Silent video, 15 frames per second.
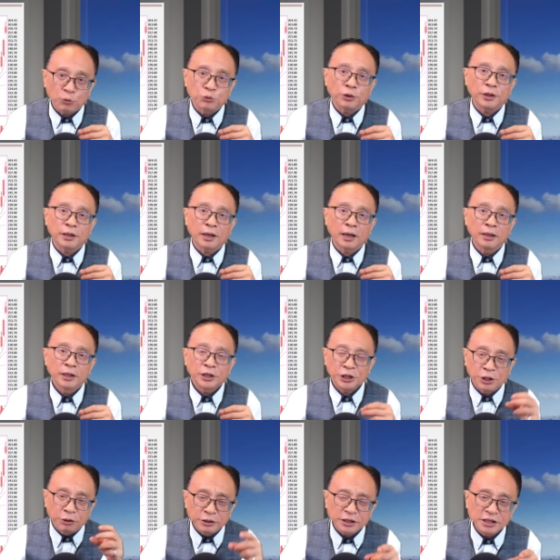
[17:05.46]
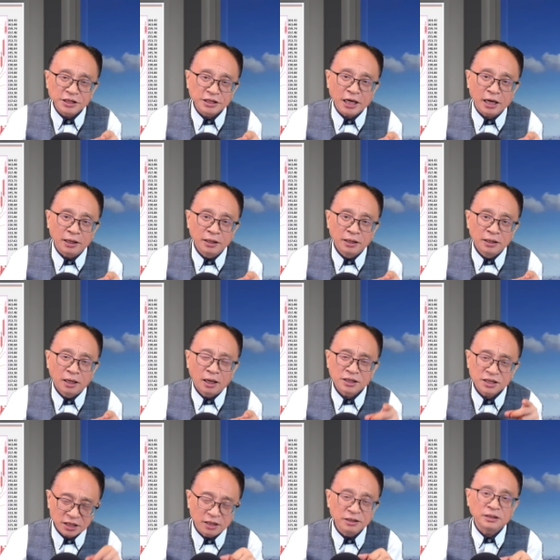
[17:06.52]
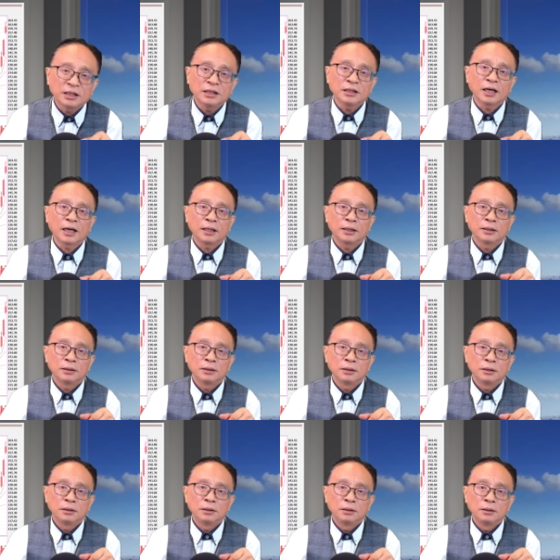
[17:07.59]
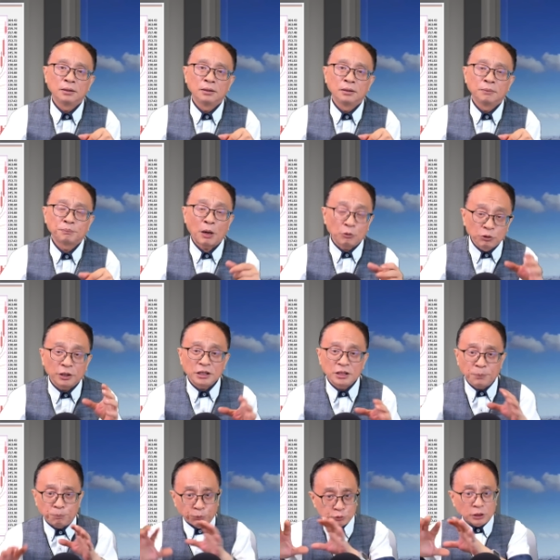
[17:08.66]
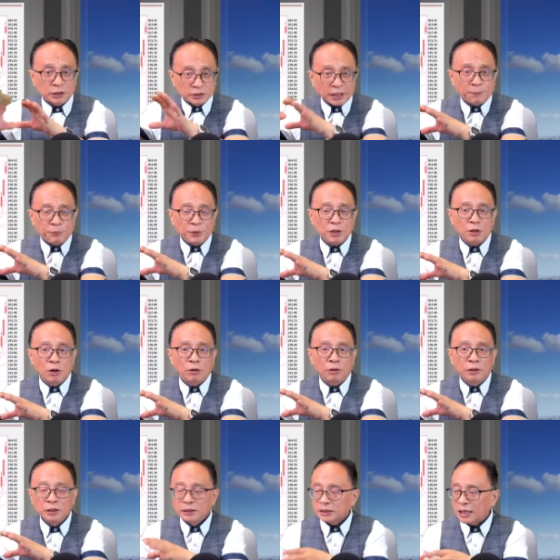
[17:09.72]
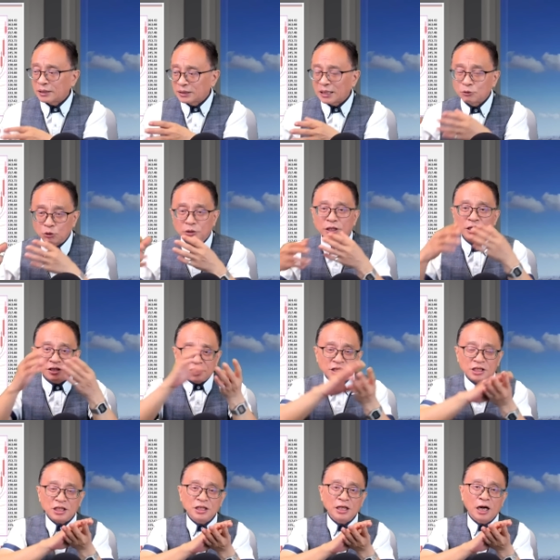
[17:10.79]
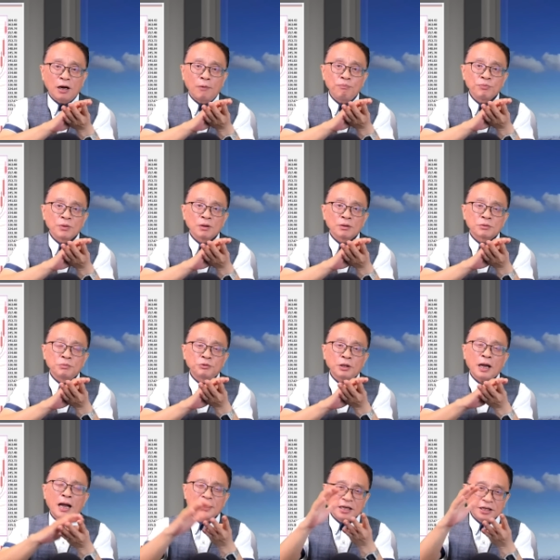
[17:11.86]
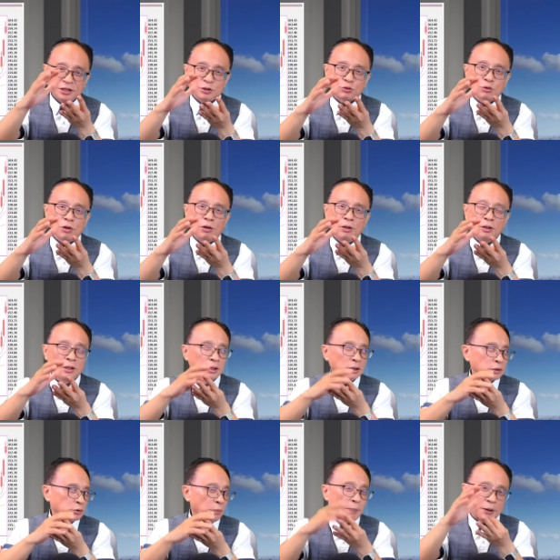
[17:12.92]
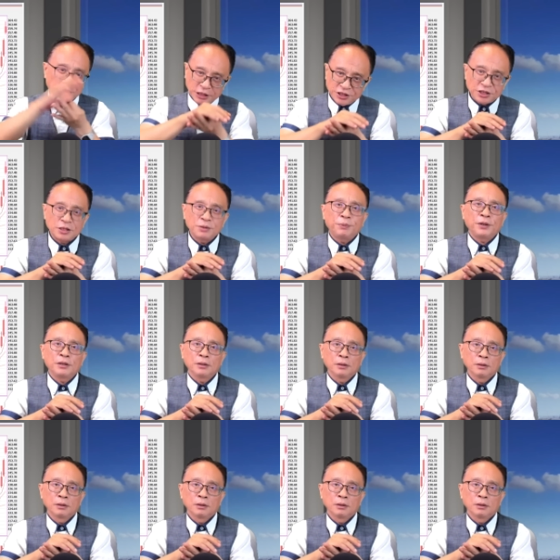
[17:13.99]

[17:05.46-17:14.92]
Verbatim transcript: 瑞啦，也有一点像啊承德啦。宝瑞也是不断的在并购，啊，它做的也是新药，对不对？啊，也是做做保健食品。